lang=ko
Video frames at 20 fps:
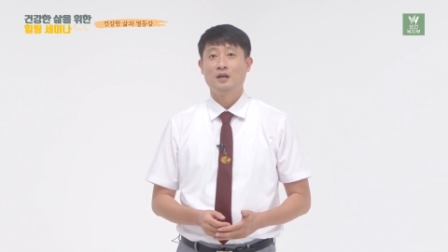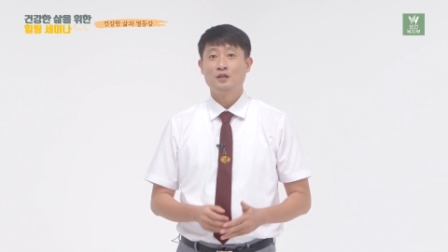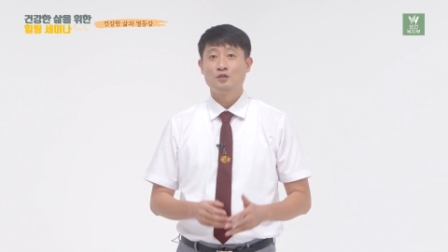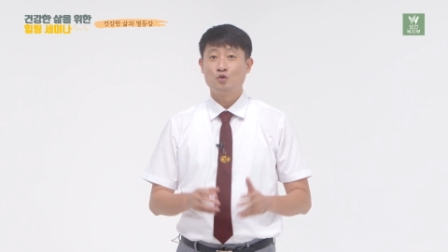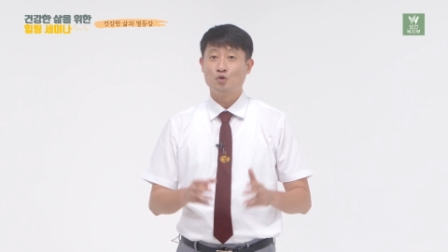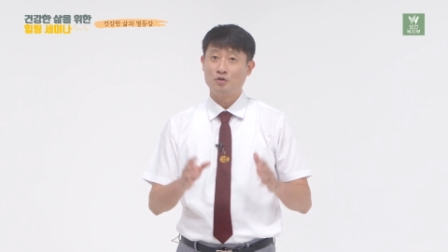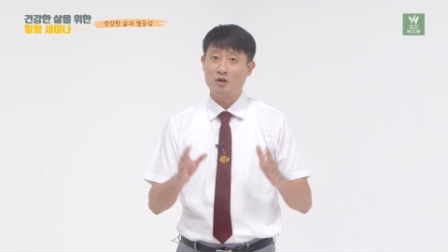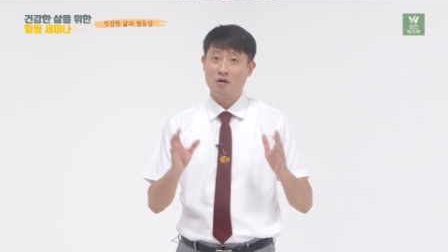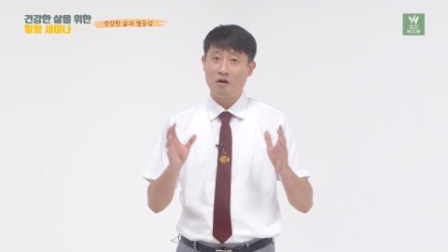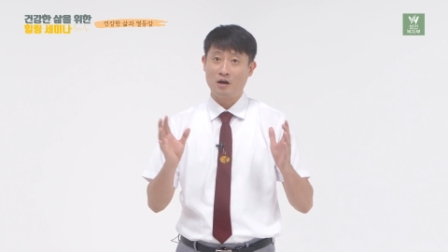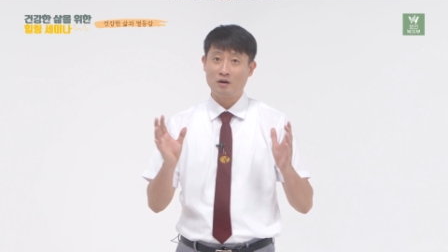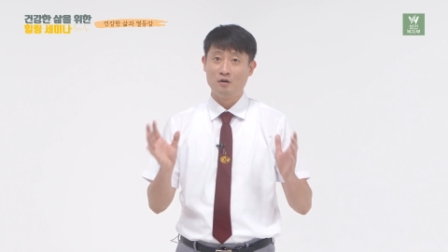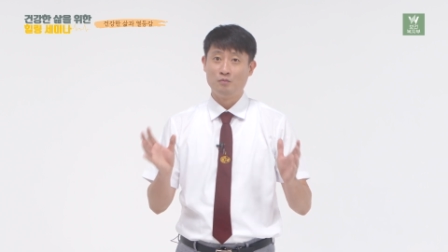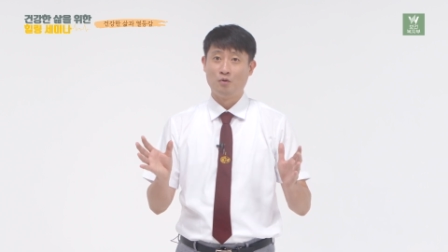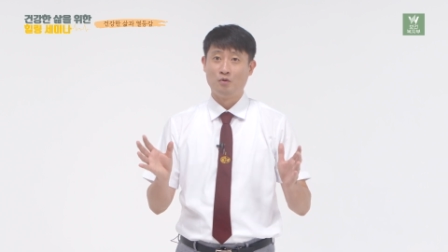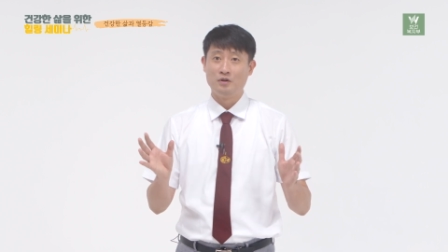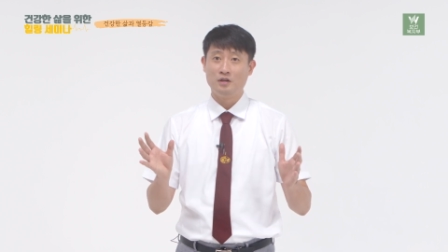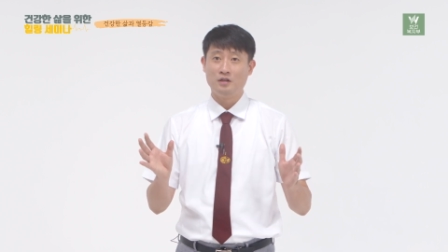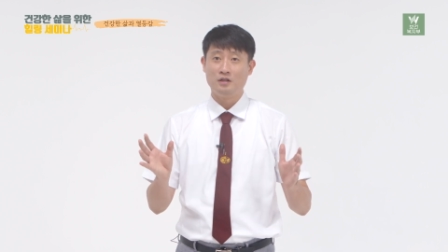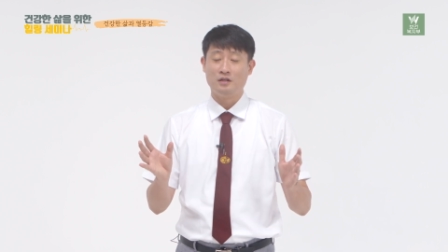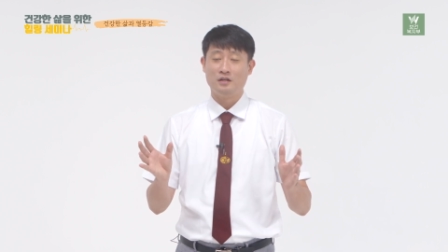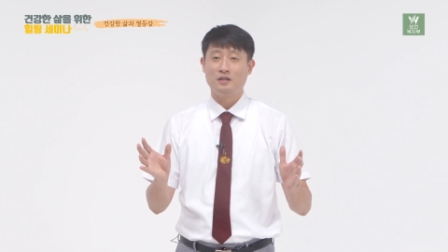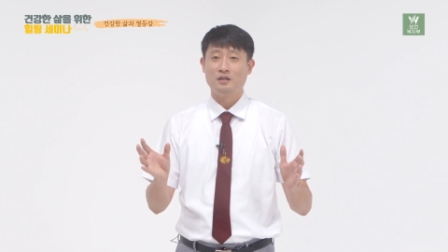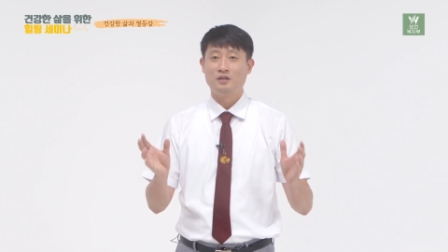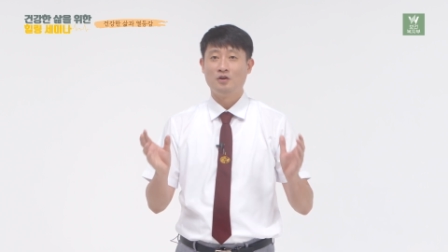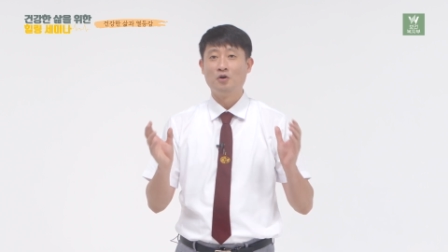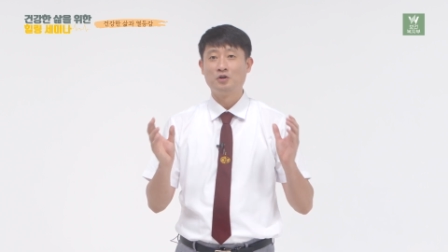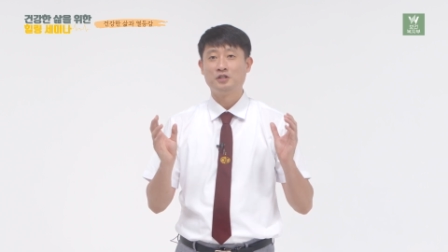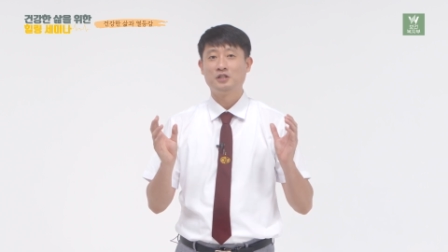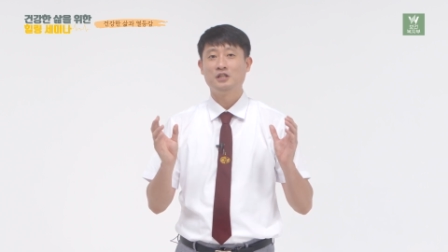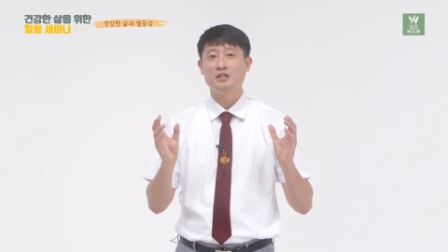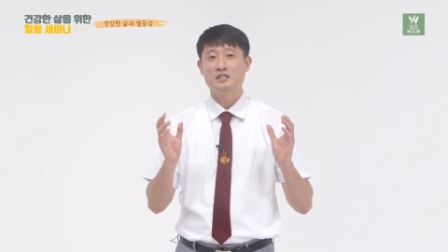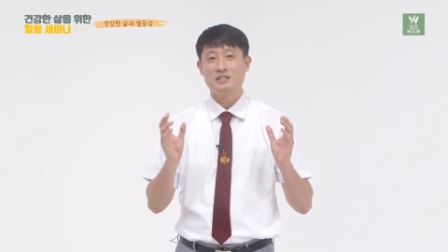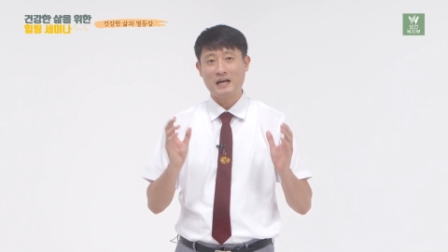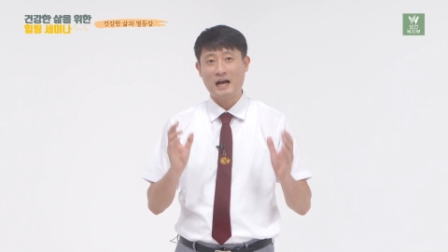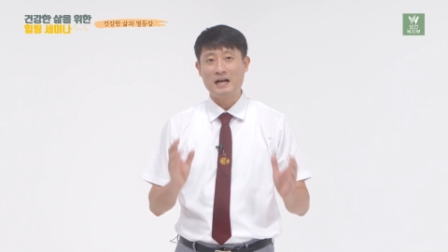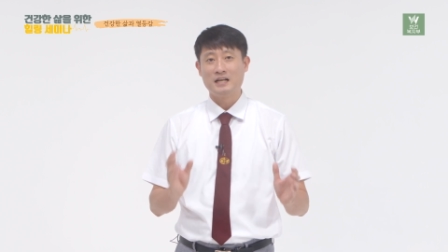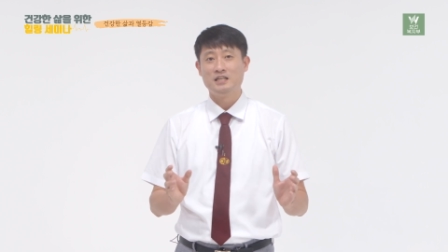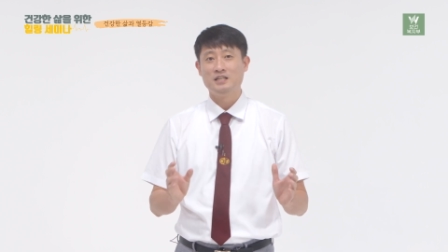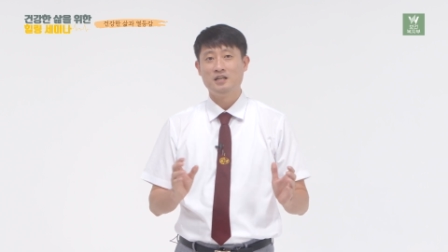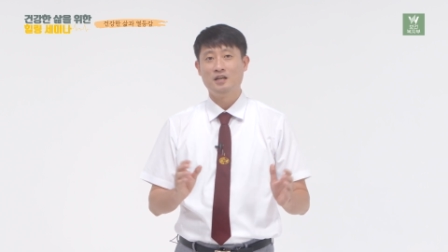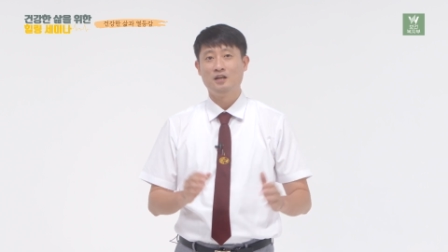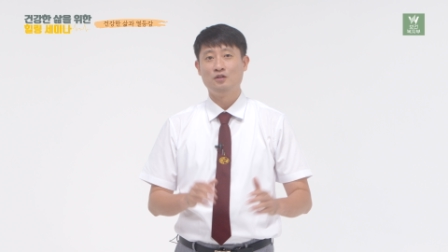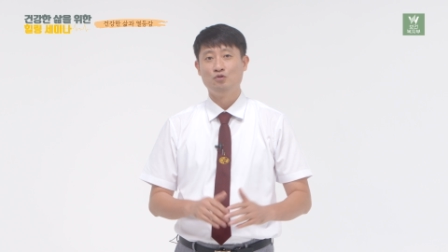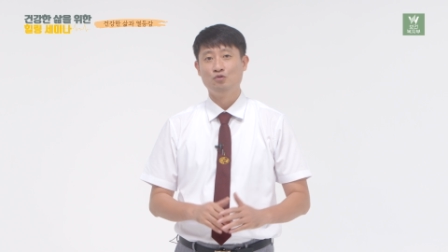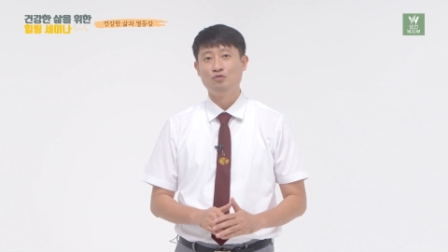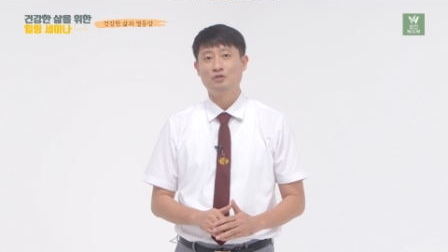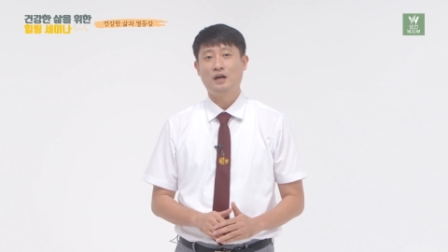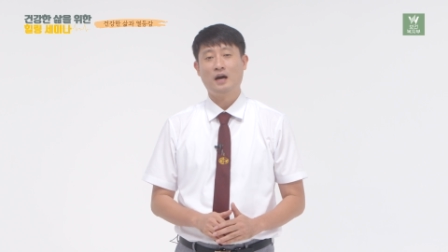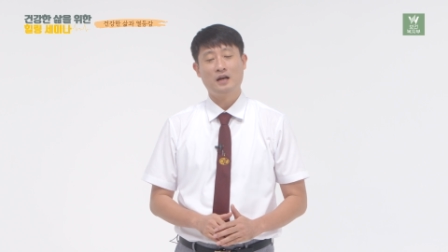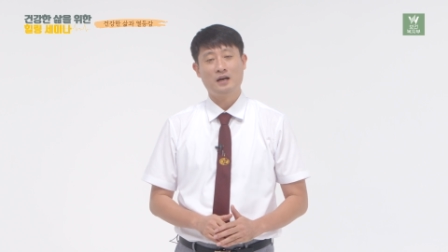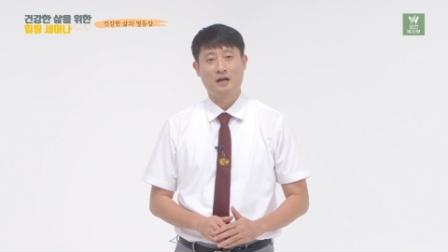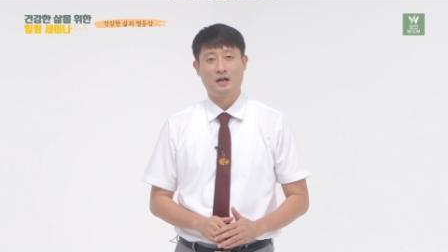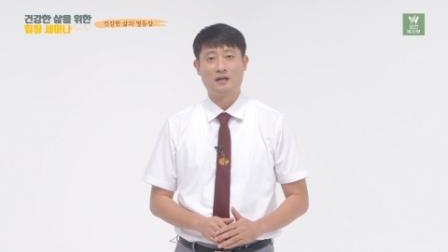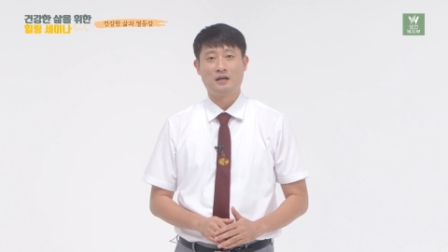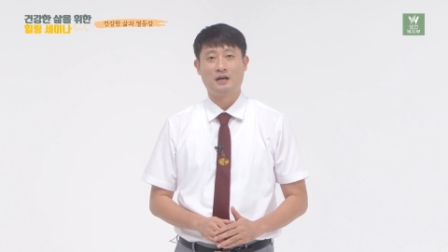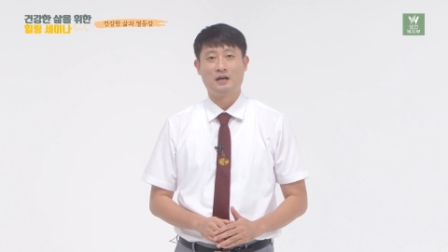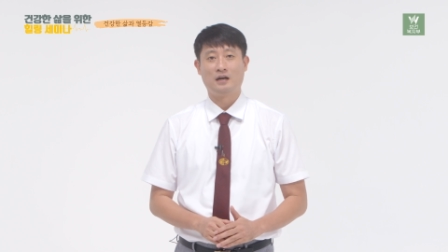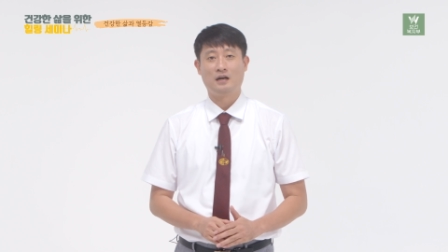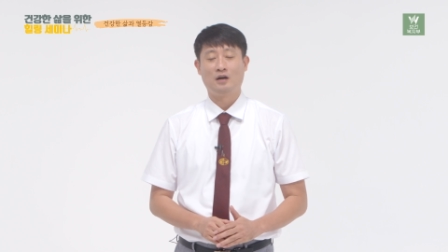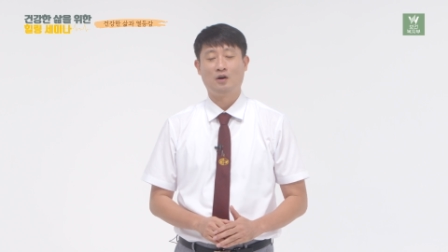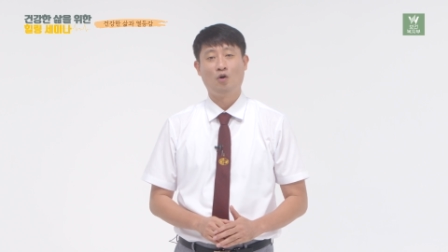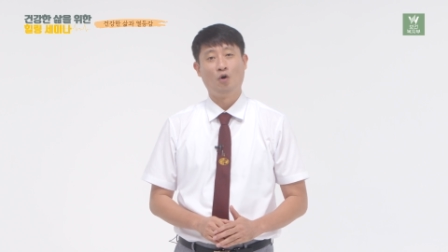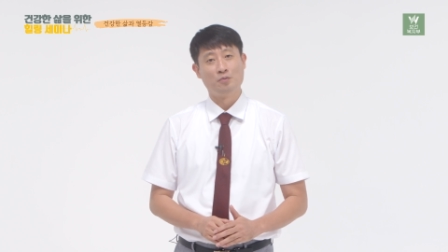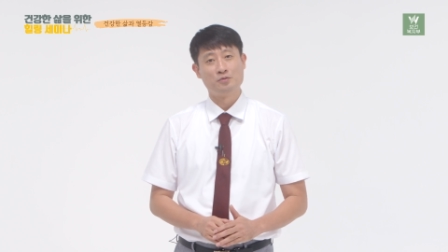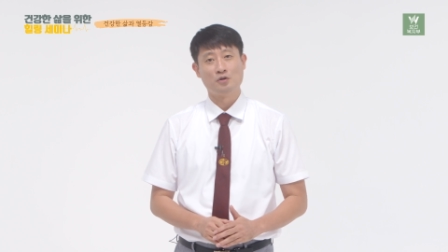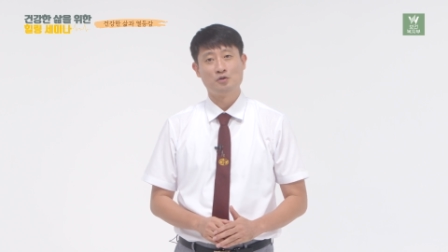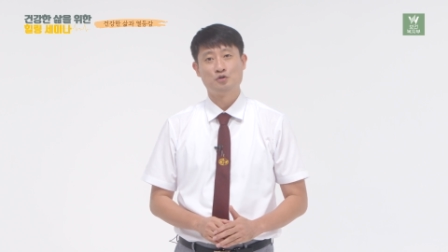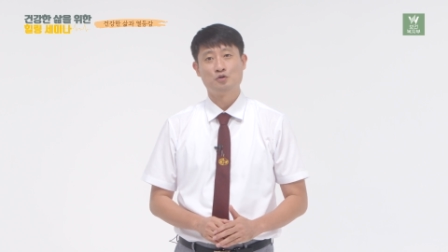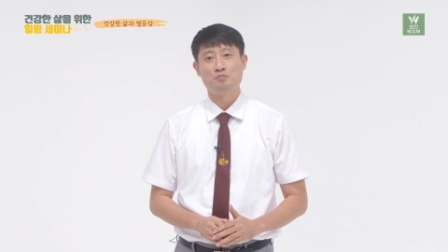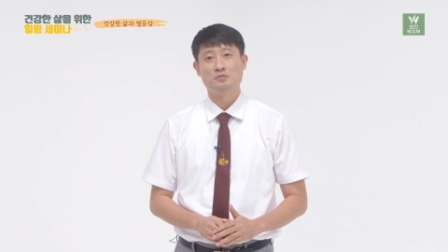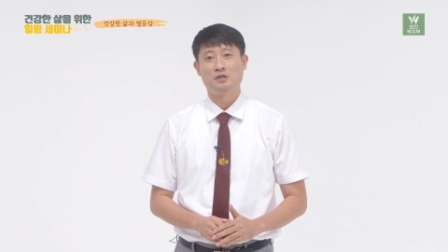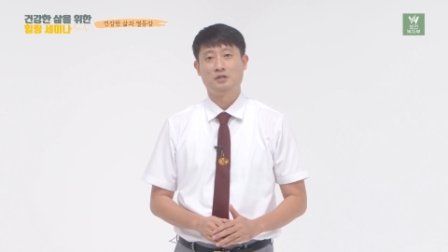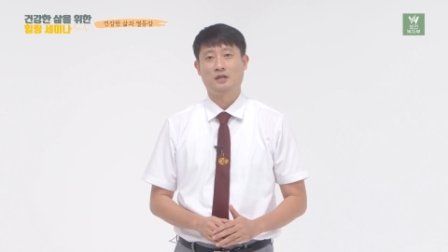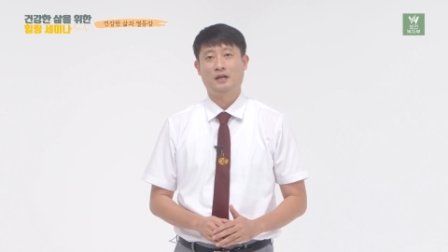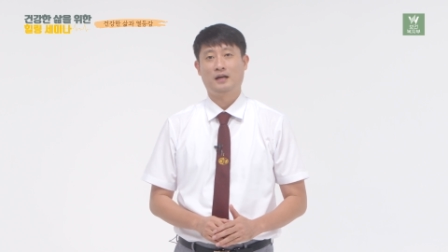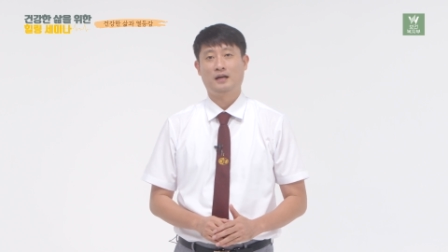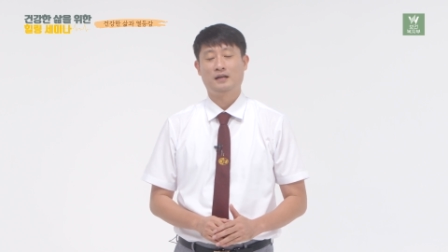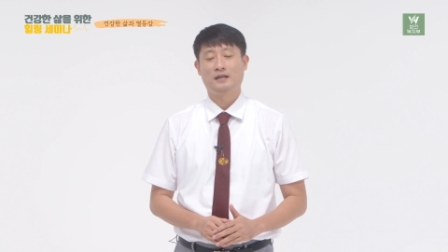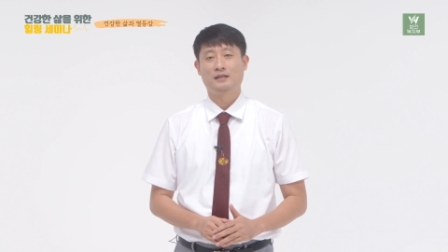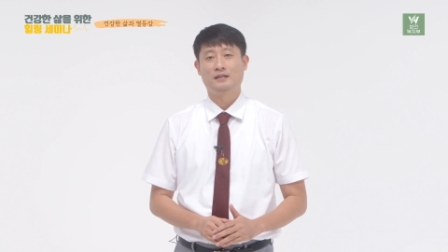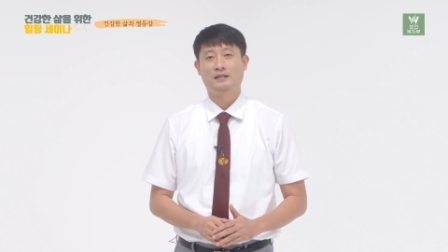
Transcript: 초상화를 보니 역시 자기의 눈 하나가 없었습니다.